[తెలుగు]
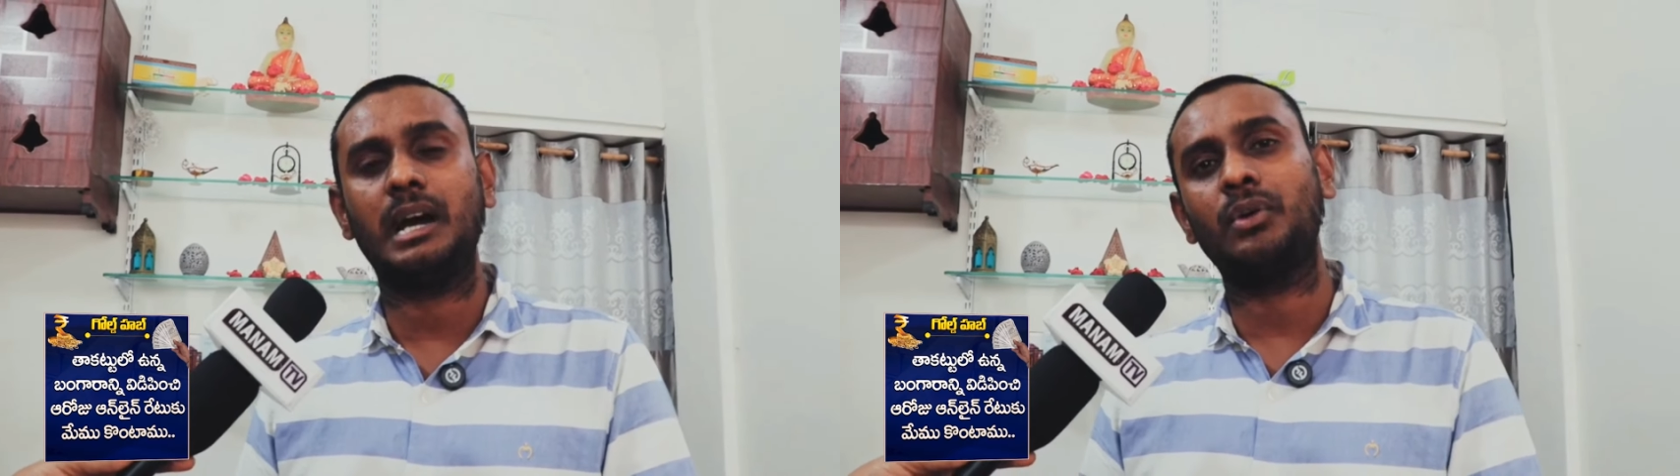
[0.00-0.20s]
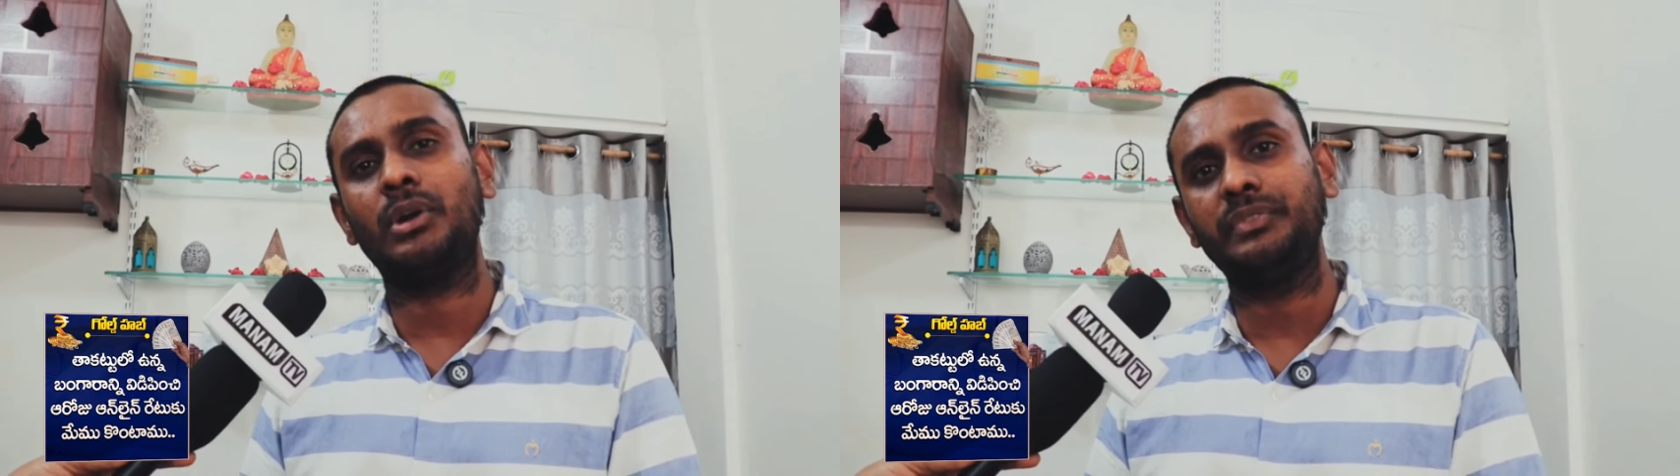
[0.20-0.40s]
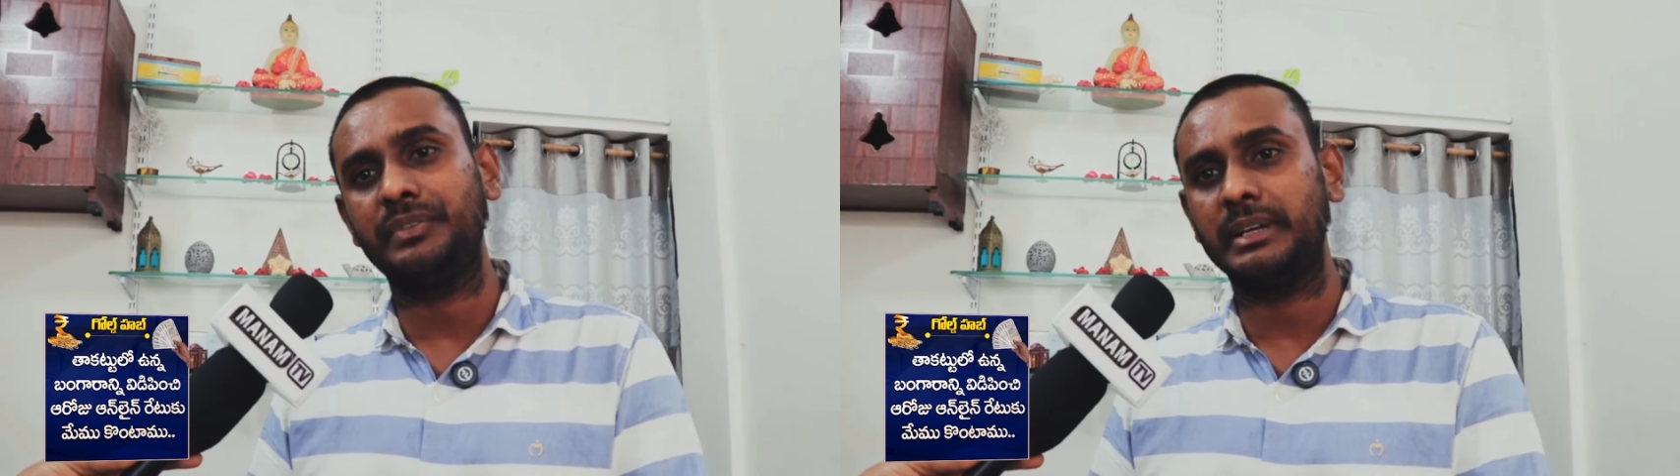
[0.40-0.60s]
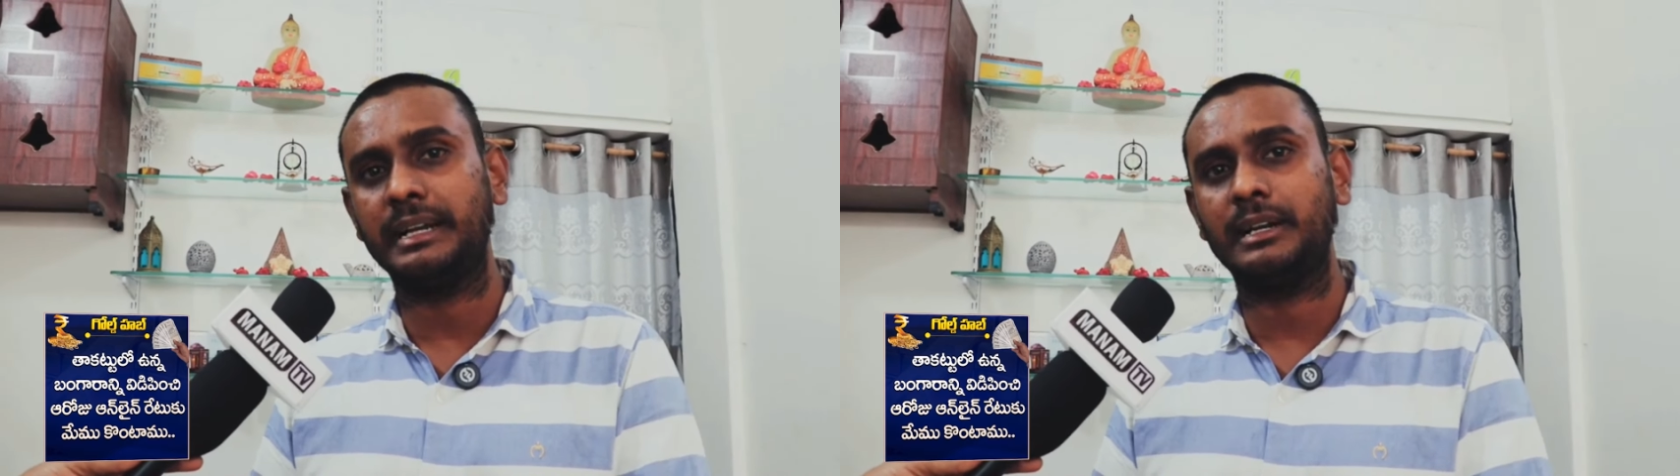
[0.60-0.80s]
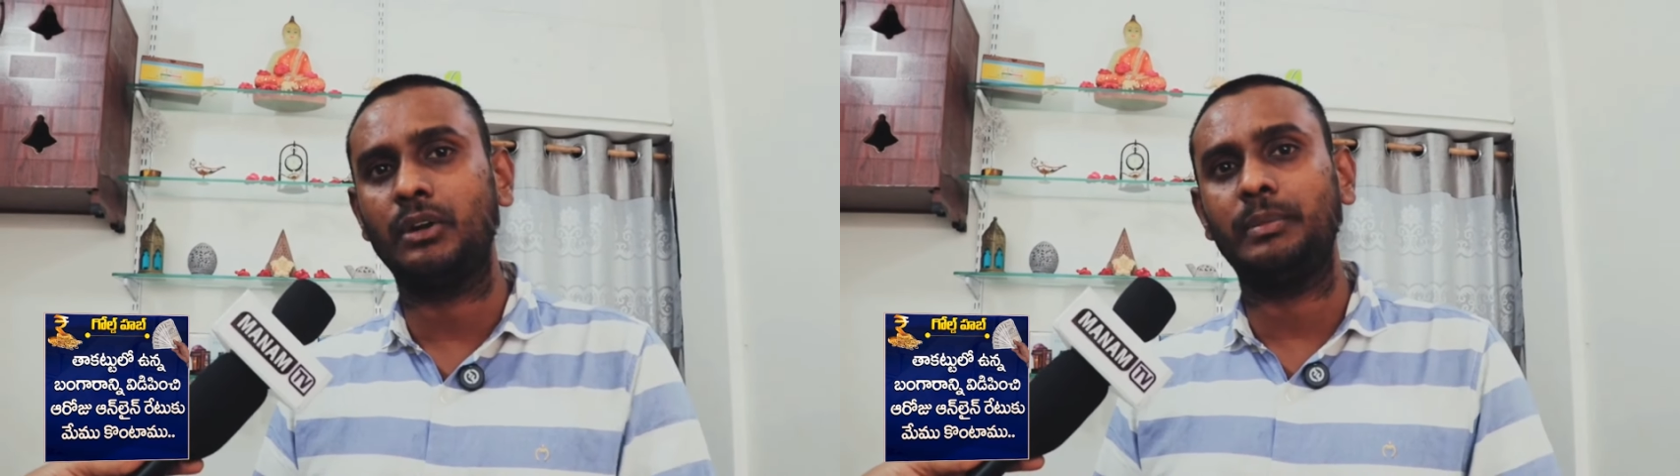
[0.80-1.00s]
అరౌండ్ ఫిఫ్టీన్
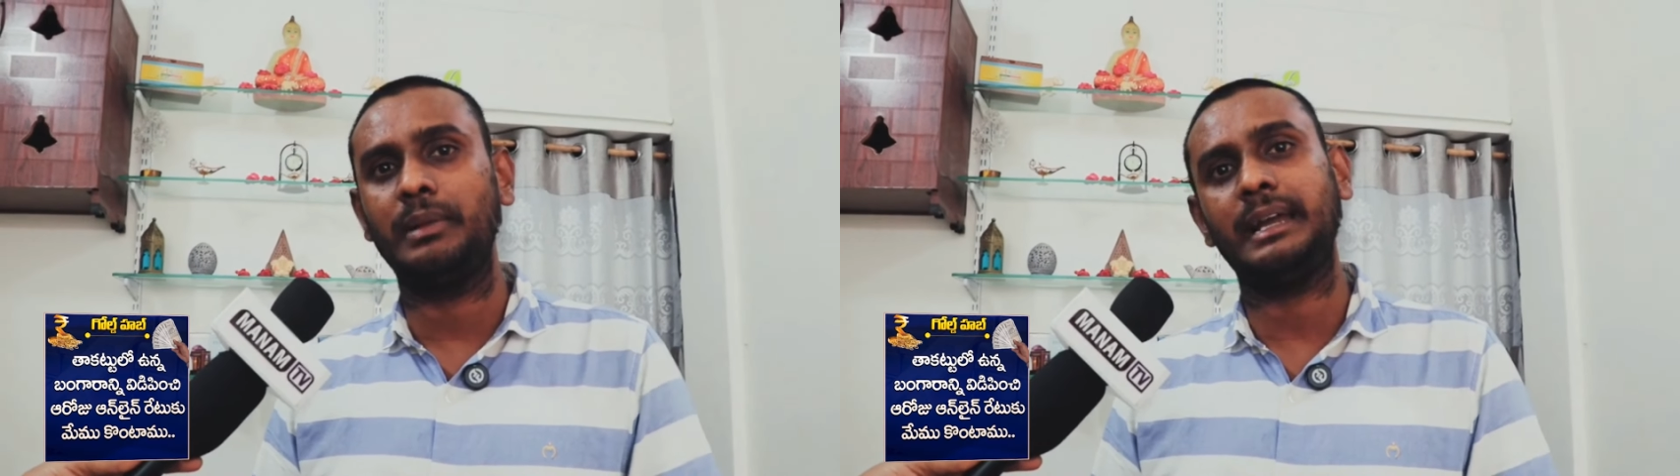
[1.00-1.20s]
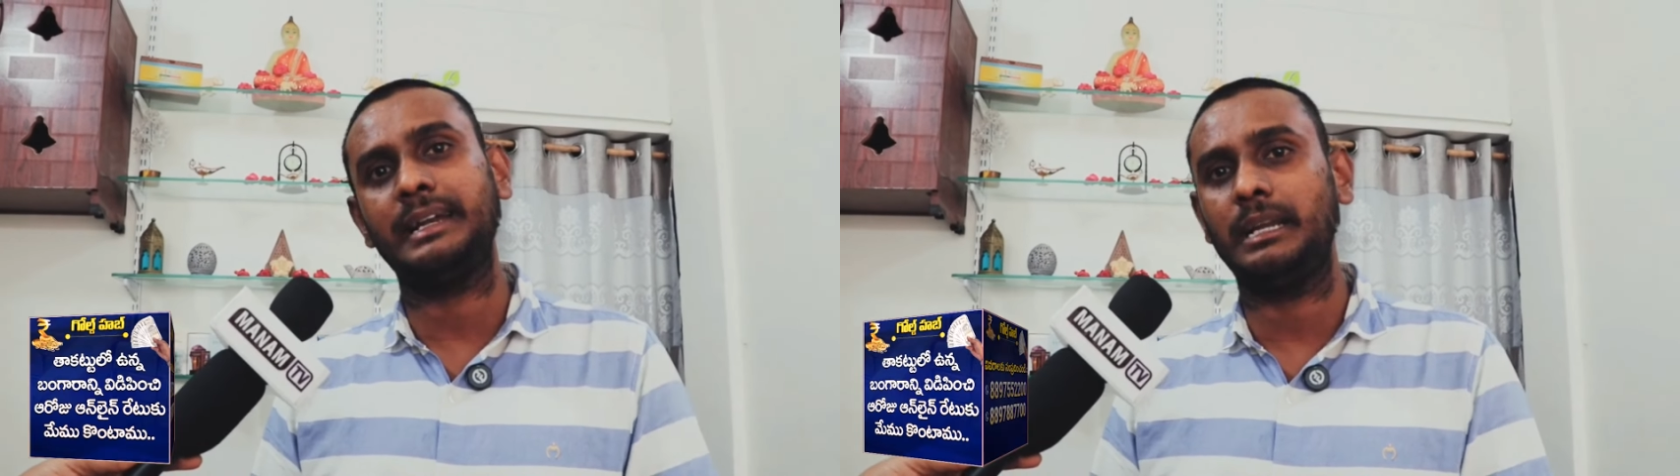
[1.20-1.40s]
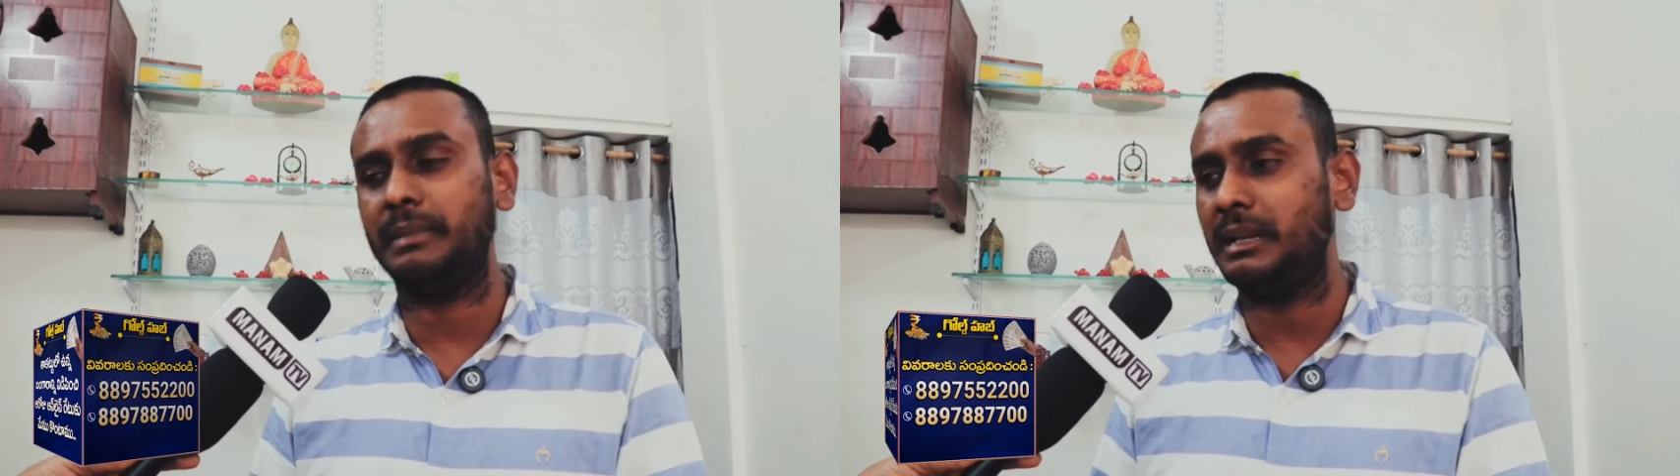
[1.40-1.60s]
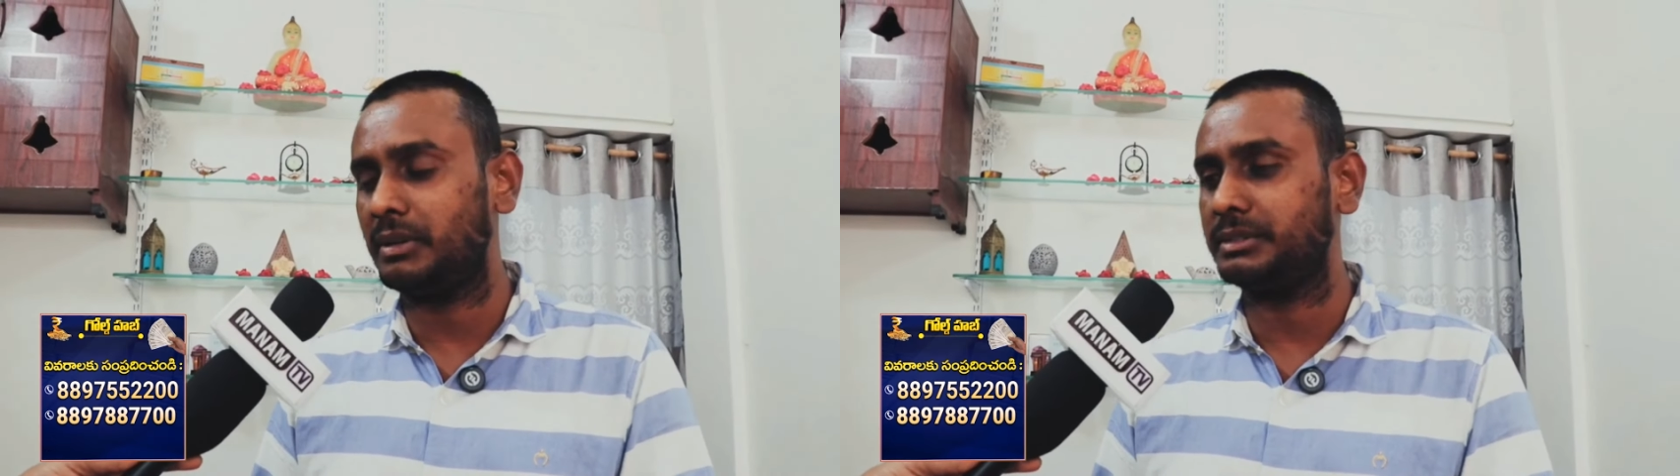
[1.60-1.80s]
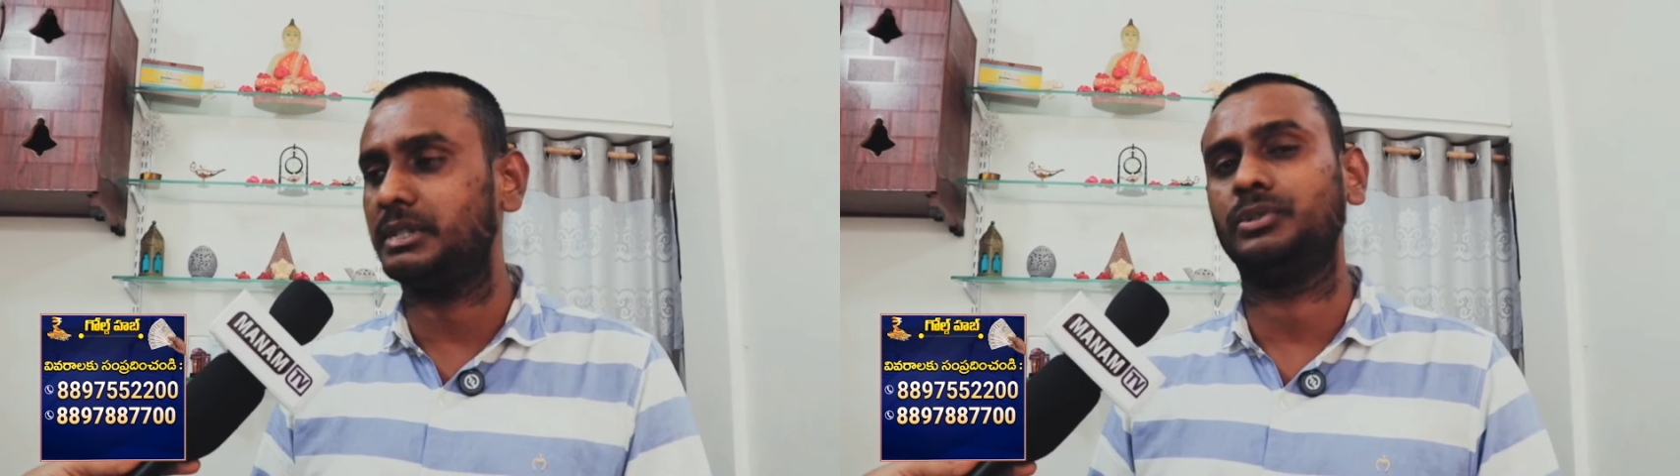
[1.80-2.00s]
హండ్రెడ్ లోపలే హండ్రెడ్ ఎంఎల్
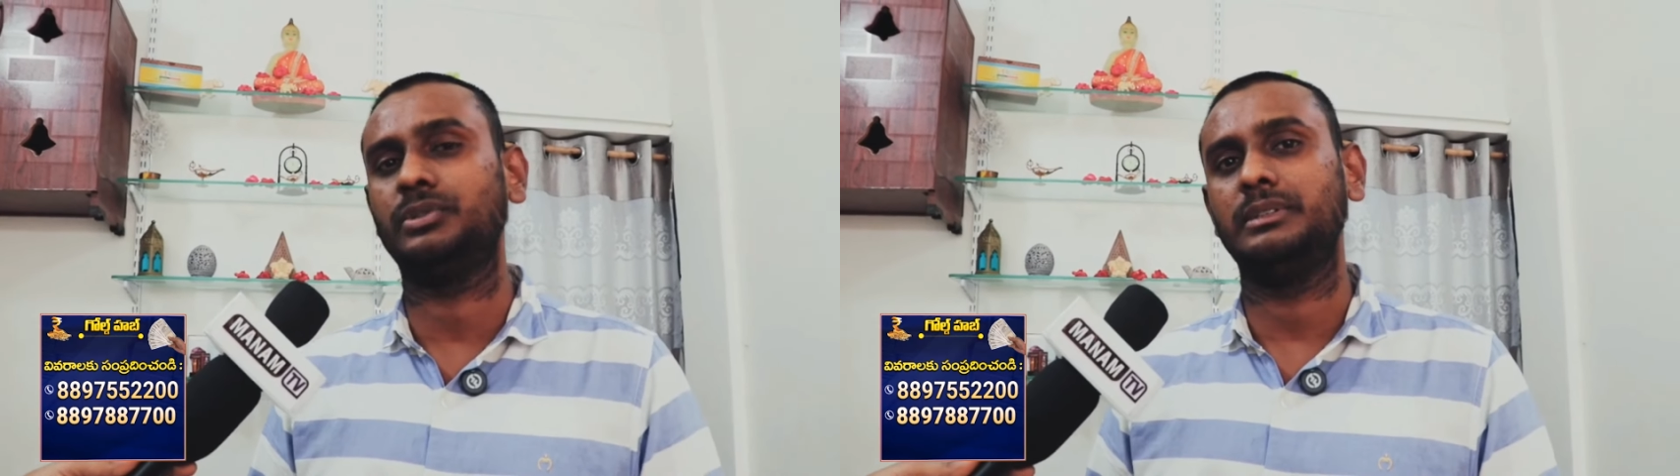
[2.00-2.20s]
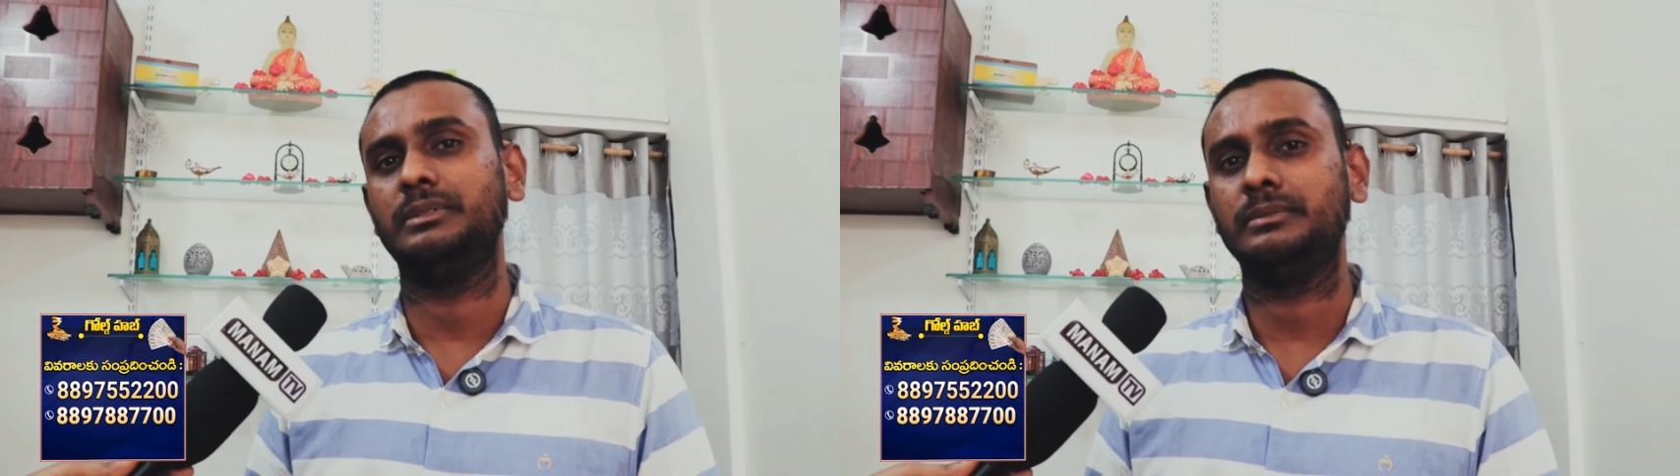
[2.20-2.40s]
ఇవ్వడం జరుగుతుంది